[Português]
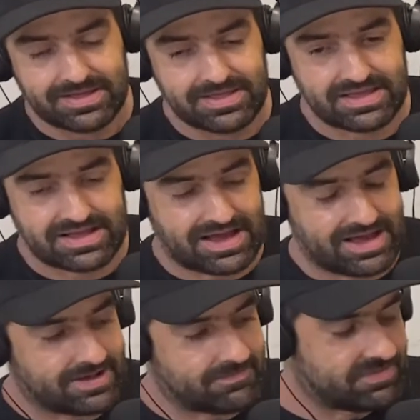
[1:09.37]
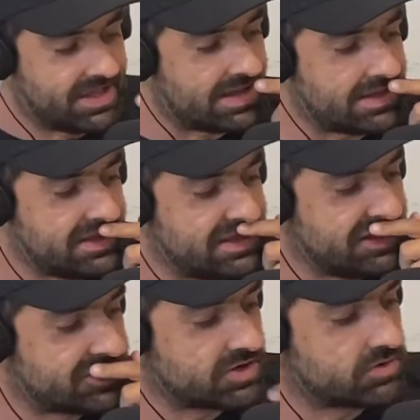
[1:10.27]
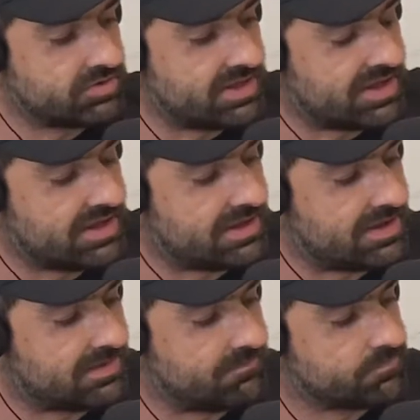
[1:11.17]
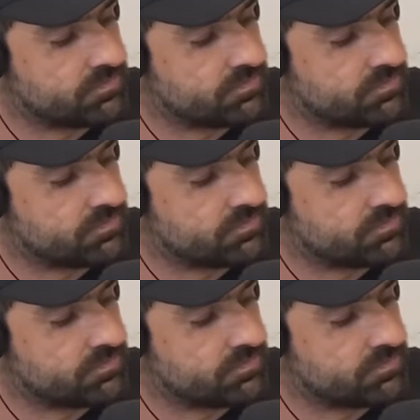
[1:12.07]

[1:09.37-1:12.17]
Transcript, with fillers: E, cara, daí chegou na